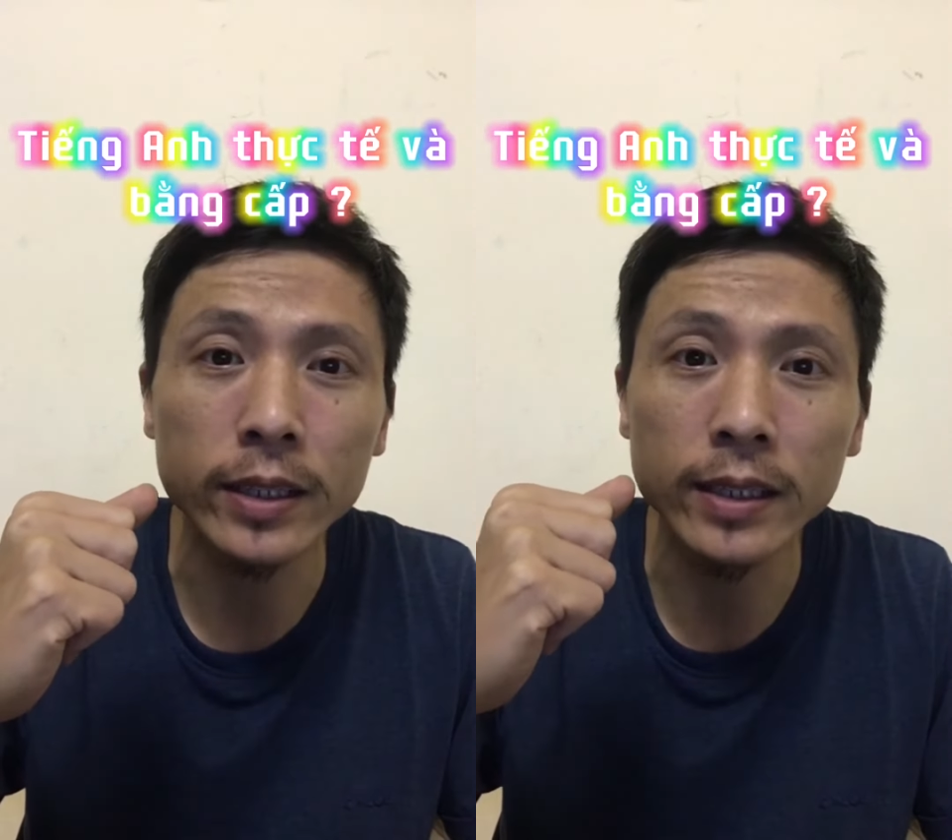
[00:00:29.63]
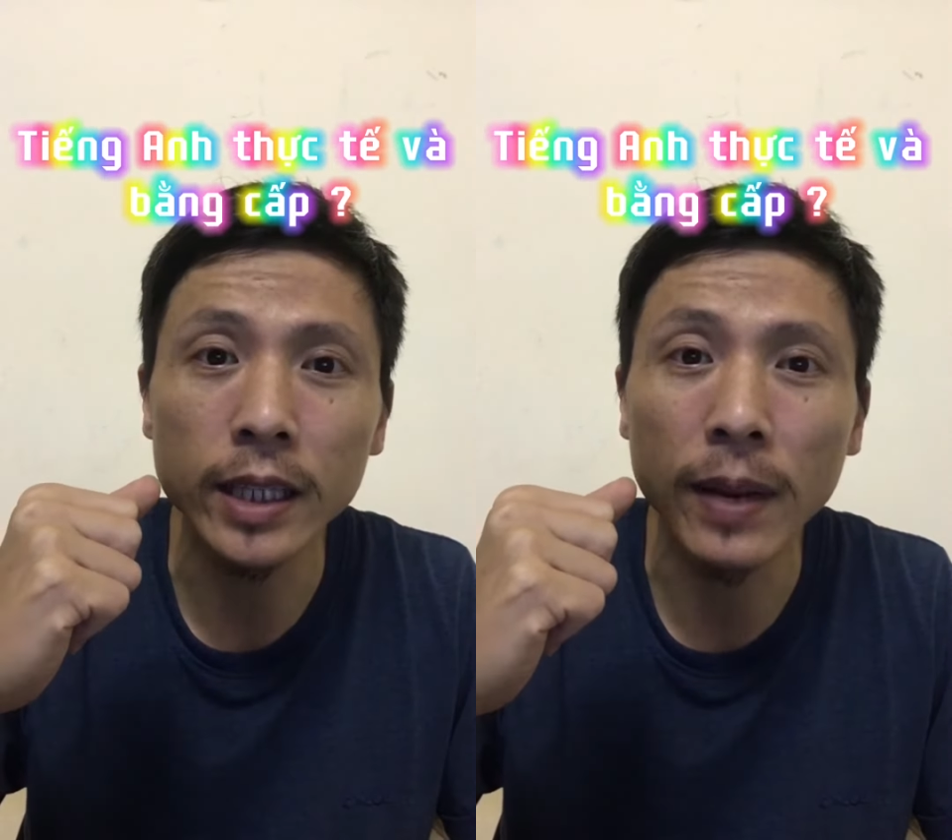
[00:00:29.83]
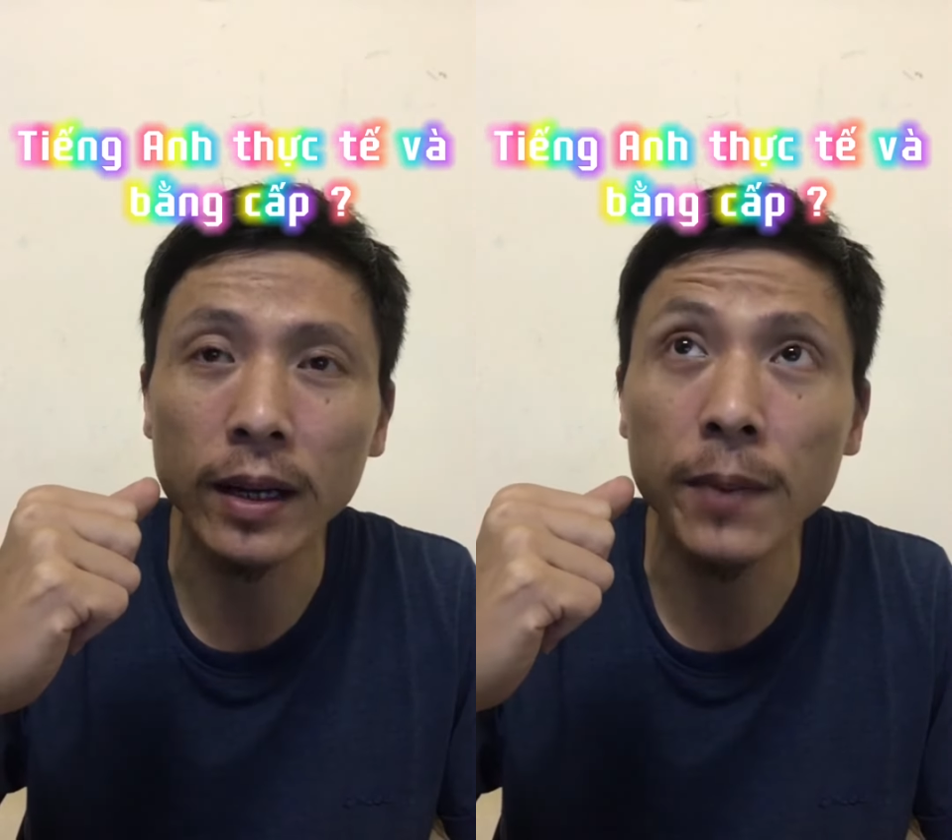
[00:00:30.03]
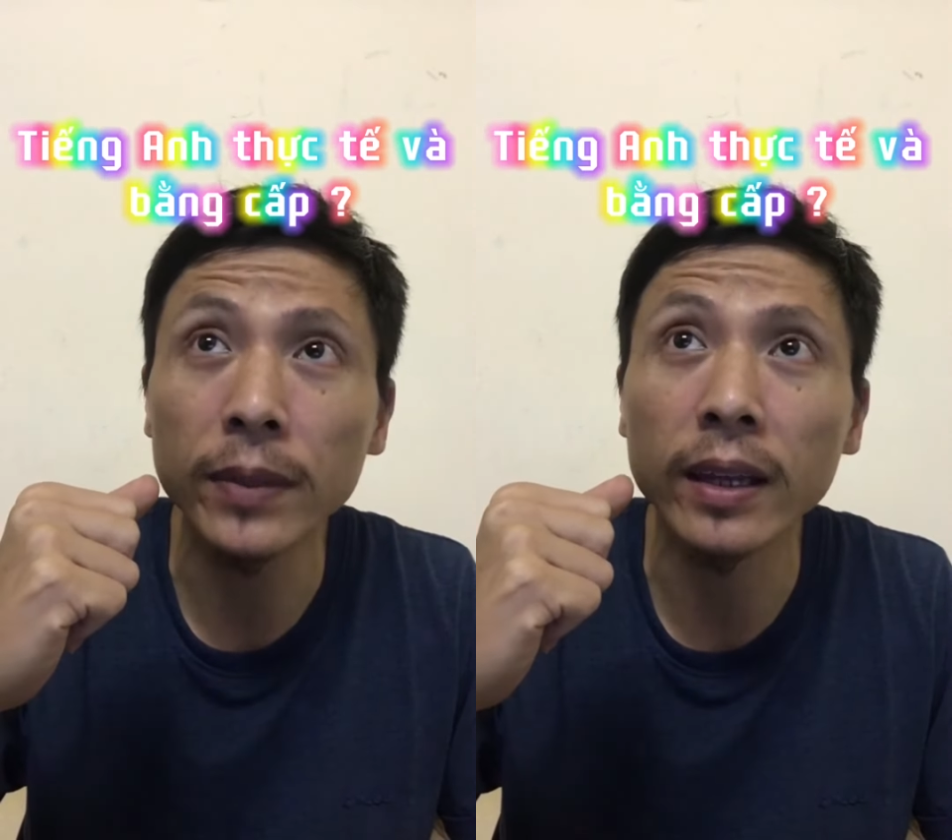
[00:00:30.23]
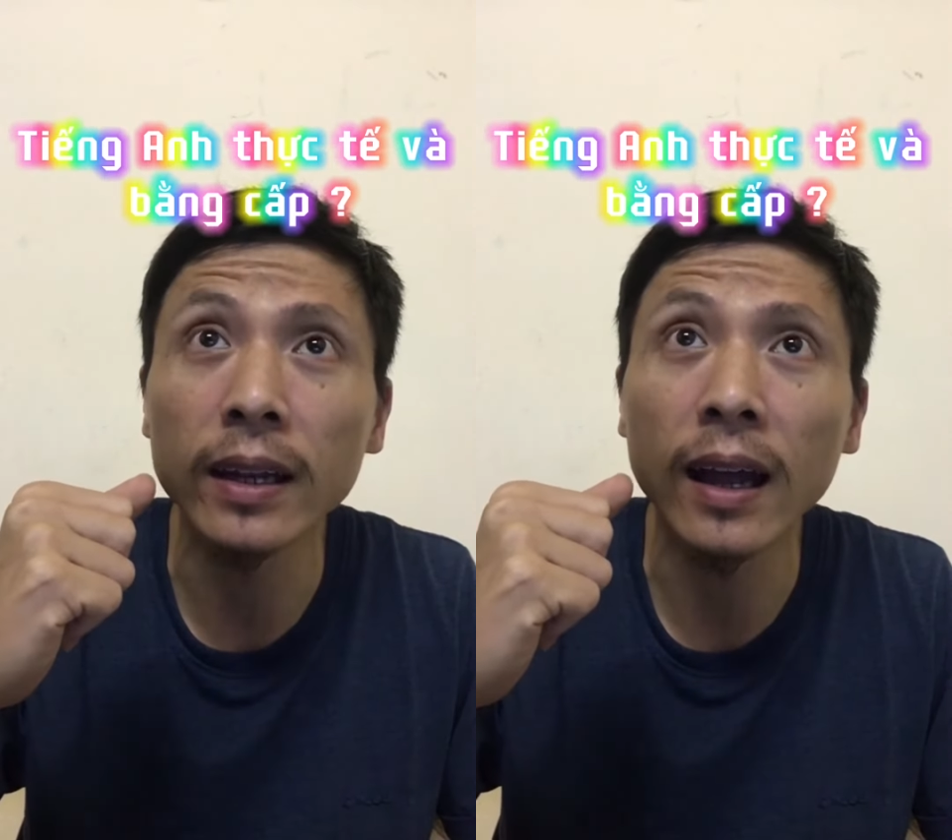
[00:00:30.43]
chứng chỉ bằng cấp
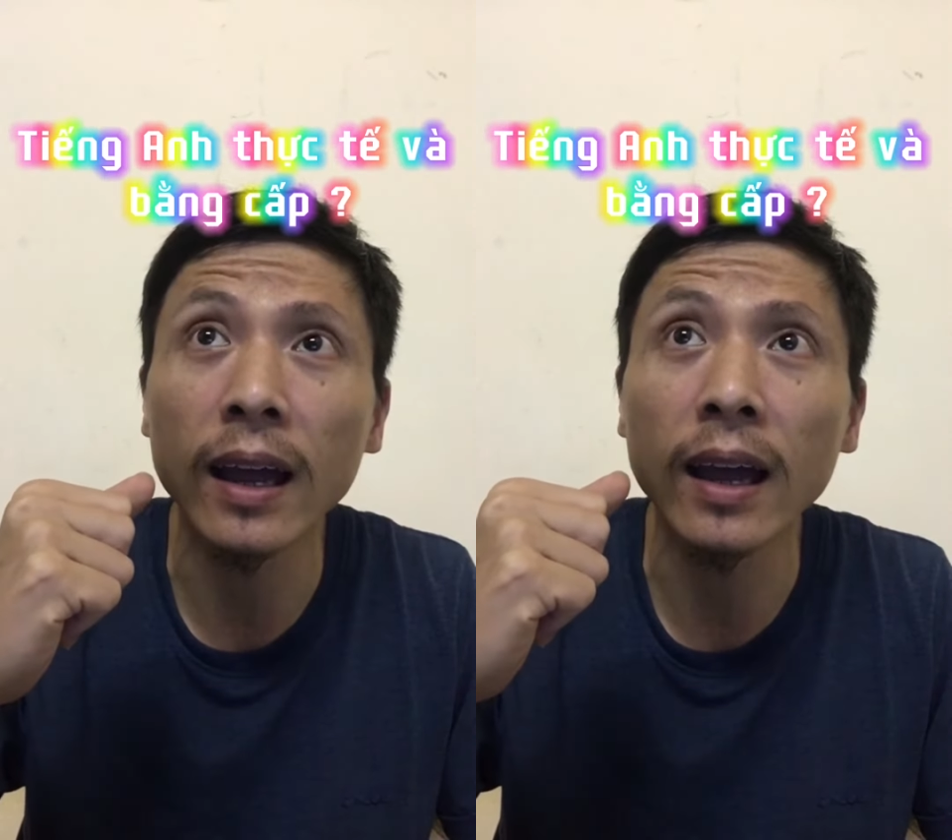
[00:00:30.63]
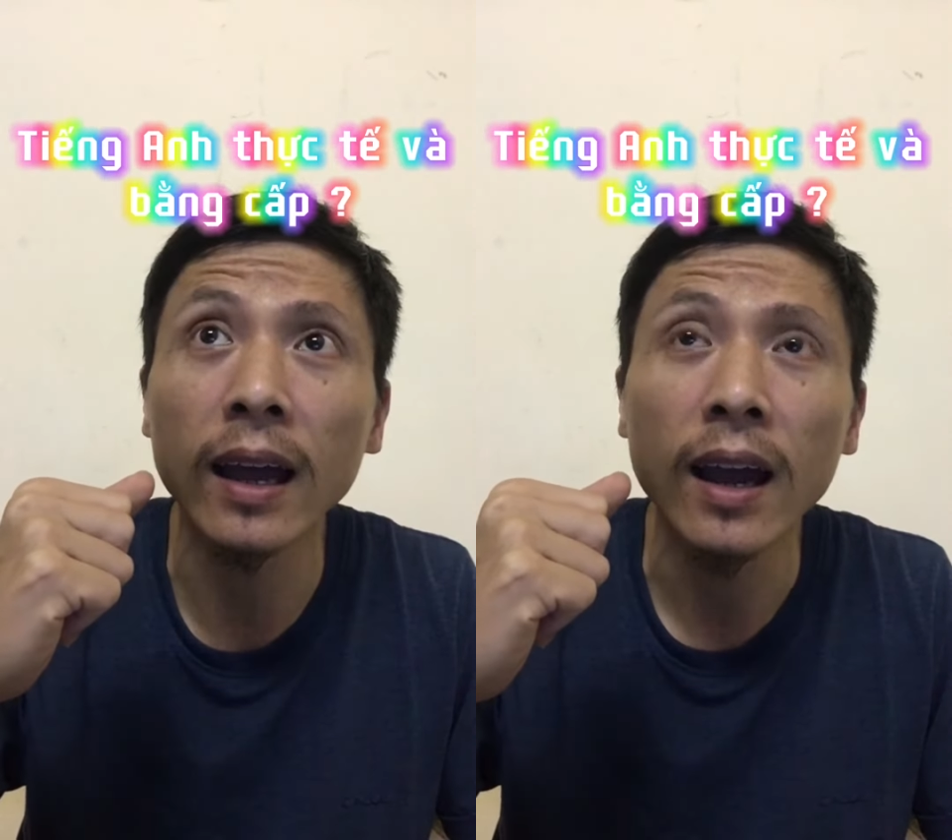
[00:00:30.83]
thì là